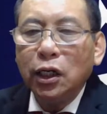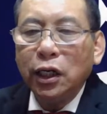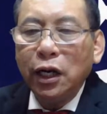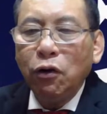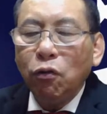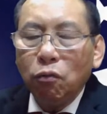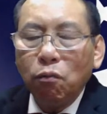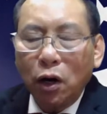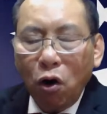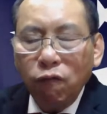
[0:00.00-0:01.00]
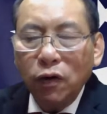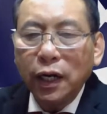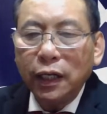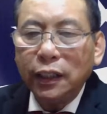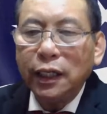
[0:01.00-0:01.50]
Nếu mà có
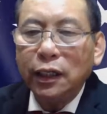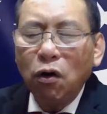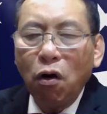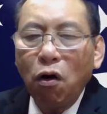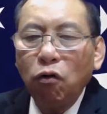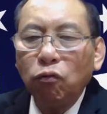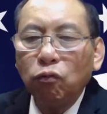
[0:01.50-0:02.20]
vấn đề gì nó